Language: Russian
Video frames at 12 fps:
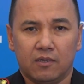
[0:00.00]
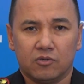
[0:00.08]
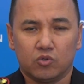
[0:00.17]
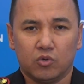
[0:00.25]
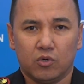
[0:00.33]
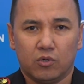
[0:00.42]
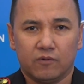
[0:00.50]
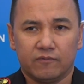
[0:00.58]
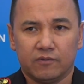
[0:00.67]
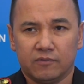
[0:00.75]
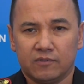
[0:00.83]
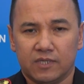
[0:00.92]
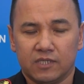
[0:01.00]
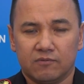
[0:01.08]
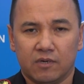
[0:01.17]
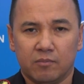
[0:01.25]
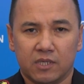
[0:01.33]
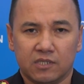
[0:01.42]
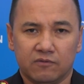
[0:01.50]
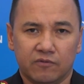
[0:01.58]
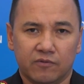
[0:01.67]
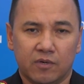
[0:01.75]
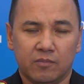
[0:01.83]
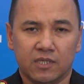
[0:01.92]
что в средствах массовой
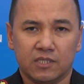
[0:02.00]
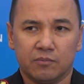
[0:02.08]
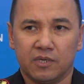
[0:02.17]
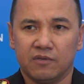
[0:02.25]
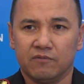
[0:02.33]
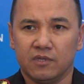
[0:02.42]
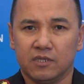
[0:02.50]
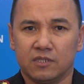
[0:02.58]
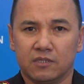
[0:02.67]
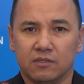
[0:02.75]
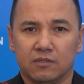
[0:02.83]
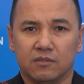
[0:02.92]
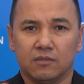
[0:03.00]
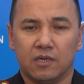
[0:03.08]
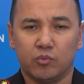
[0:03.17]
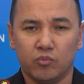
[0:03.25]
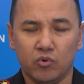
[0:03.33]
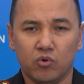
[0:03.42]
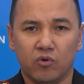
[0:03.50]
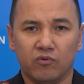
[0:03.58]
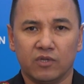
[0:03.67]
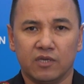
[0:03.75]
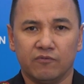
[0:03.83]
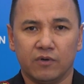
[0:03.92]
информации появилась
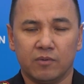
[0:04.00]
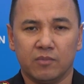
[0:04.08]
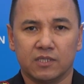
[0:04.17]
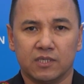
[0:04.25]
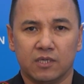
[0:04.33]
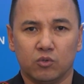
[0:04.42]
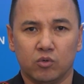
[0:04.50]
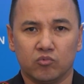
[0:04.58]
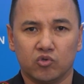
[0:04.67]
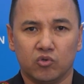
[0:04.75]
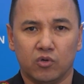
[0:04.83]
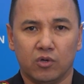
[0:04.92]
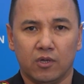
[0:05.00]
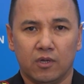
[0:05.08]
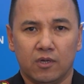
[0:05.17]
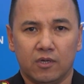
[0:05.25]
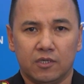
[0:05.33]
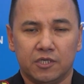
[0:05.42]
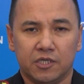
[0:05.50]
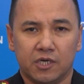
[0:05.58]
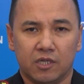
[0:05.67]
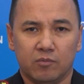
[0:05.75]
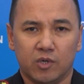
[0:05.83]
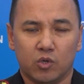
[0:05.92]
опубликованная информация о том, что
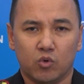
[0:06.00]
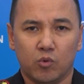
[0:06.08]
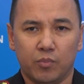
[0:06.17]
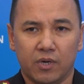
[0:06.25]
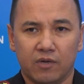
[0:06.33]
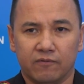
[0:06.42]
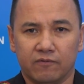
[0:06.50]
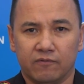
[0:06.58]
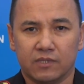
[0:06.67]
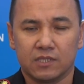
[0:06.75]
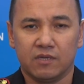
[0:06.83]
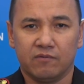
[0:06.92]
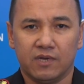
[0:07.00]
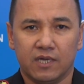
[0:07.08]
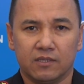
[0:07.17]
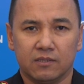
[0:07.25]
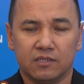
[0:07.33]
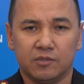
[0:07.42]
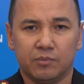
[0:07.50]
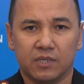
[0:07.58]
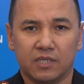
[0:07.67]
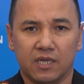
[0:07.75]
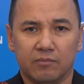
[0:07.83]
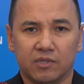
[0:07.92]
генерал-майор Купаев возглавляет
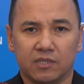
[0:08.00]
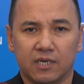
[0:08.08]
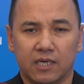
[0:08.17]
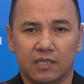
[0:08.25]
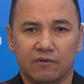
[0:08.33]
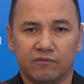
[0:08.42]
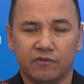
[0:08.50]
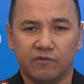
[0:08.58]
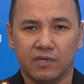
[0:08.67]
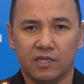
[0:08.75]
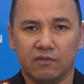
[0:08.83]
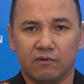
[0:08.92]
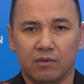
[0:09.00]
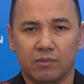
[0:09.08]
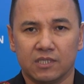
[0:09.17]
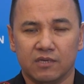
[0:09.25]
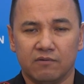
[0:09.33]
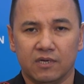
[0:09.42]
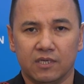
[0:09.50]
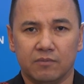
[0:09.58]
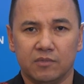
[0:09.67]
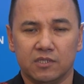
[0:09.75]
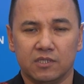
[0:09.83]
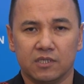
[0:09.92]
Департамент кадров и военного образования
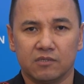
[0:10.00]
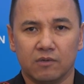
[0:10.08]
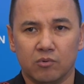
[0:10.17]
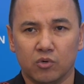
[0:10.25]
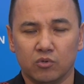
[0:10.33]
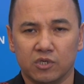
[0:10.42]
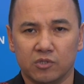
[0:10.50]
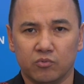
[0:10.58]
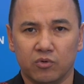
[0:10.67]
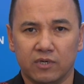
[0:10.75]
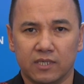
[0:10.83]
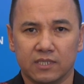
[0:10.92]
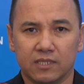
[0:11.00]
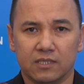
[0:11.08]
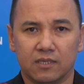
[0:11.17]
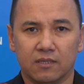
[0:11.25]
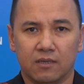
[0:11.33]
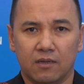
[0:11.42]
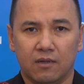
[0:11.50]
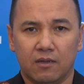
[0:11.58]
Министерства обороны Республики Казахстан.